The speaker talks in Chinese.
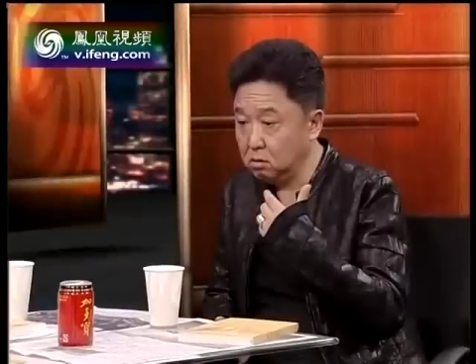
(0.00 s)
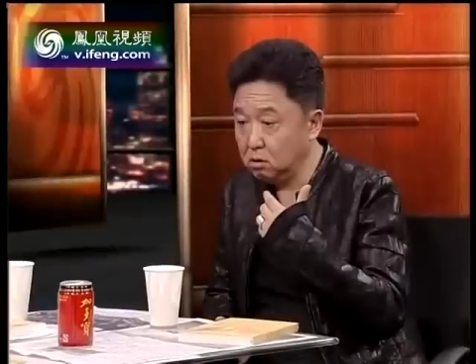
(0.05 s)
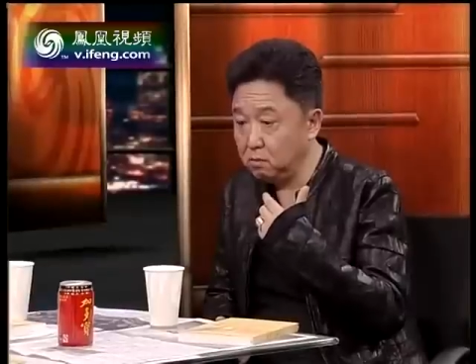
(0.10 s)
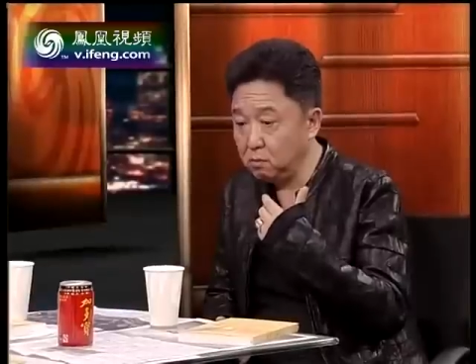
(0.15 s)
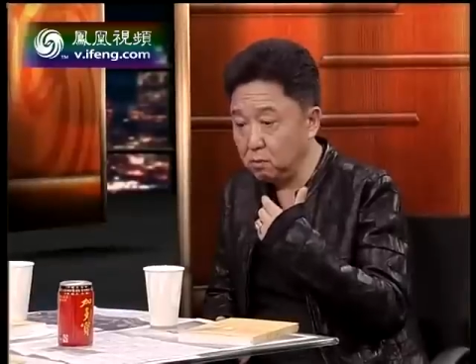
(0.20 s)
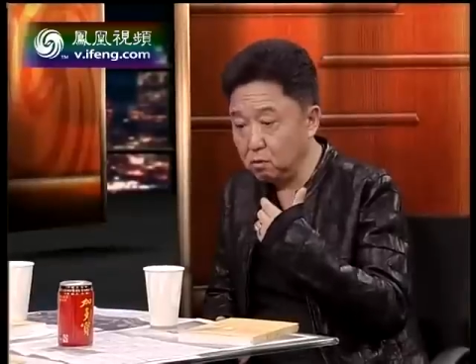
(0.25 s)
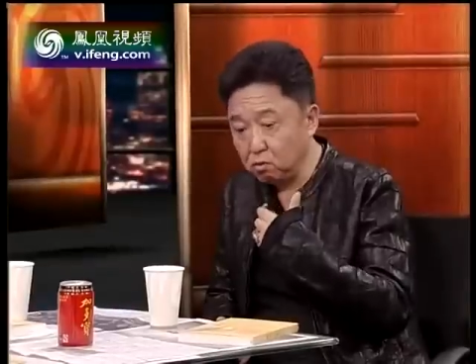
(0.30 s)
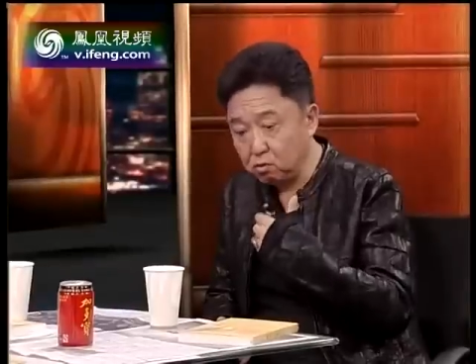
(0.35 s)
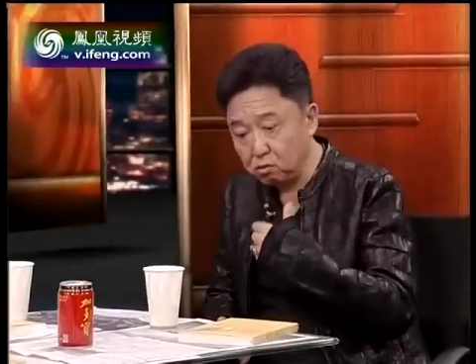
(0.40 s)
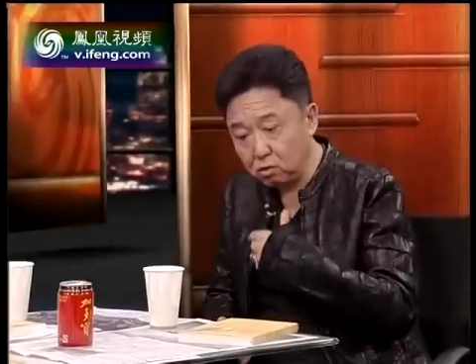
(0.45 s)

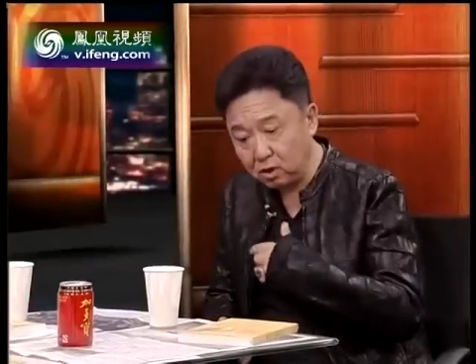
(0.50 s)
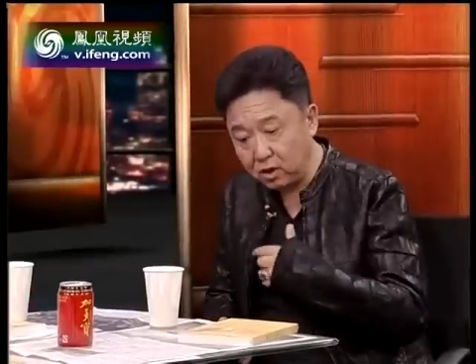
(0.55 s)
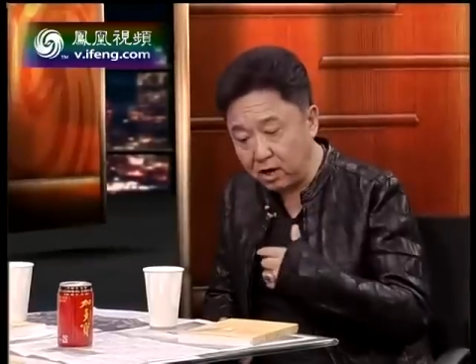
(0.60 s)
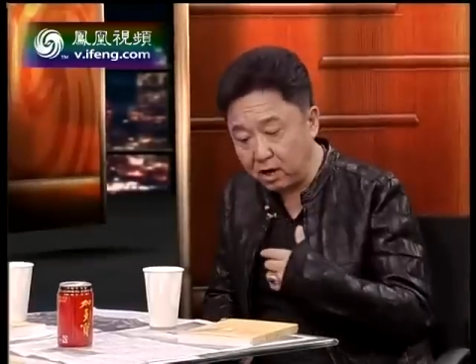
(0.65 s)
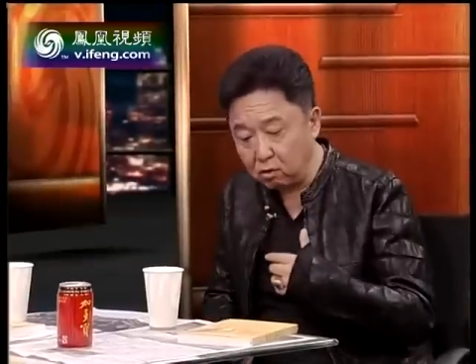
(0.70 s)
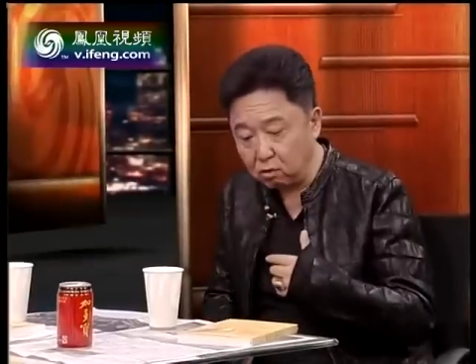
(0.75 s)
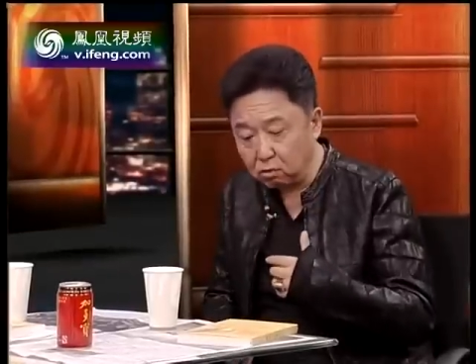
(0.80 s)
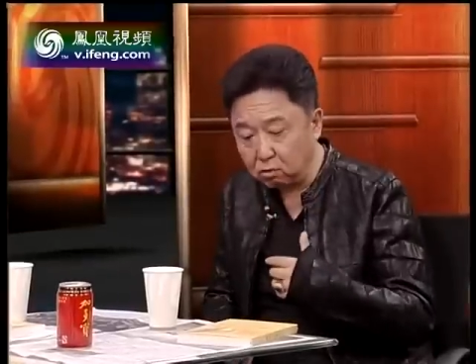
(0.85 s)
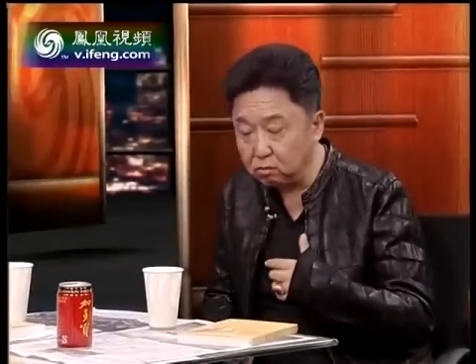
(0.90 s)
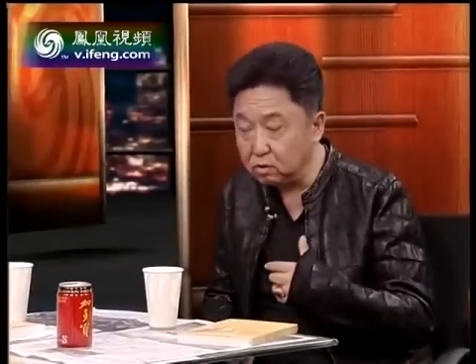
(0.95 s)
你比如说
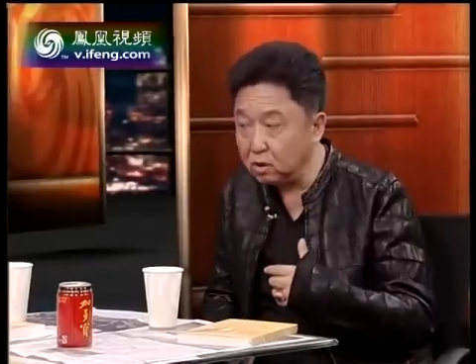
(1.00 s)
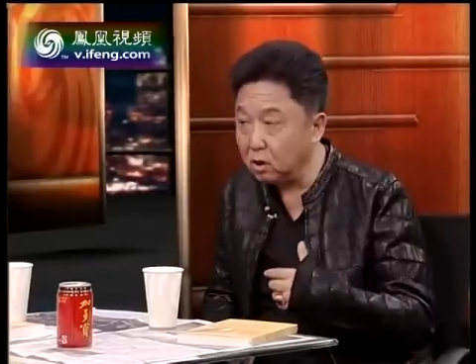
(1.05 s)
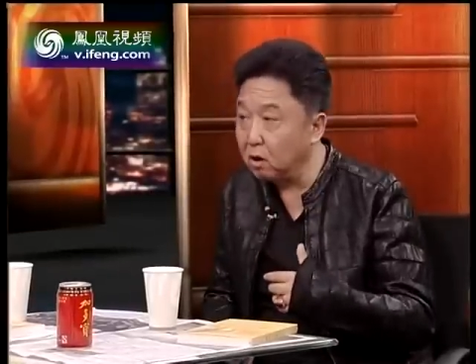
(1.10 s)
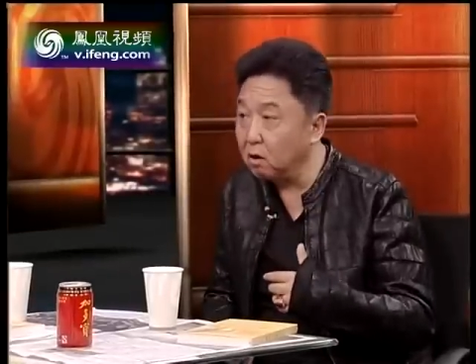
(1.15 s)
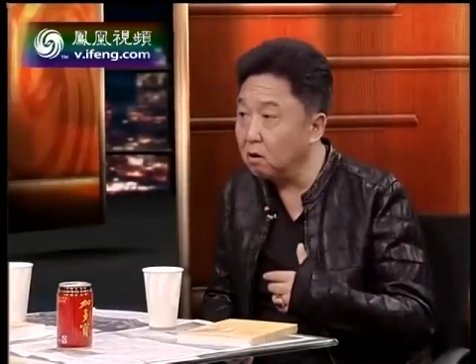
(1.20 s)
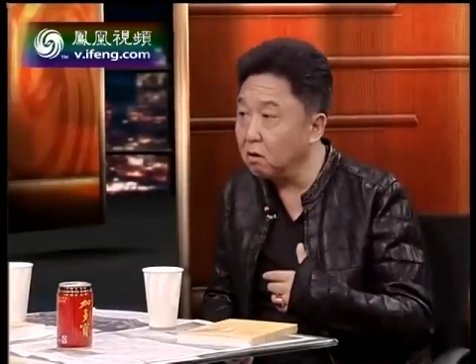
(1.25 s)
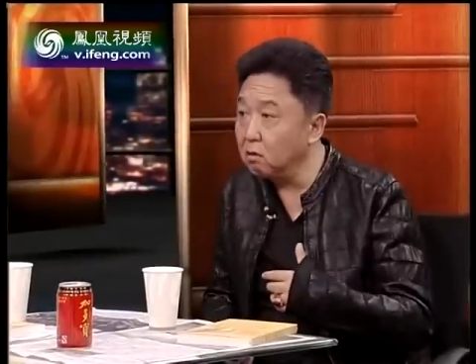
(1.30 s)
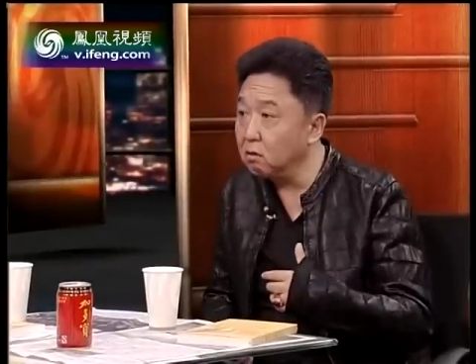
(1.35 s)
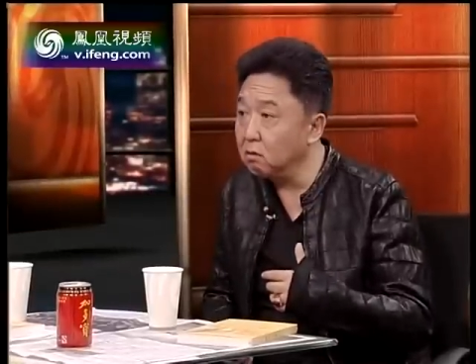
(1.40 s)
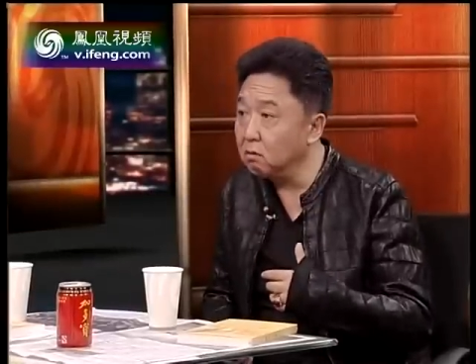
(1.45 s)
抬手动脚，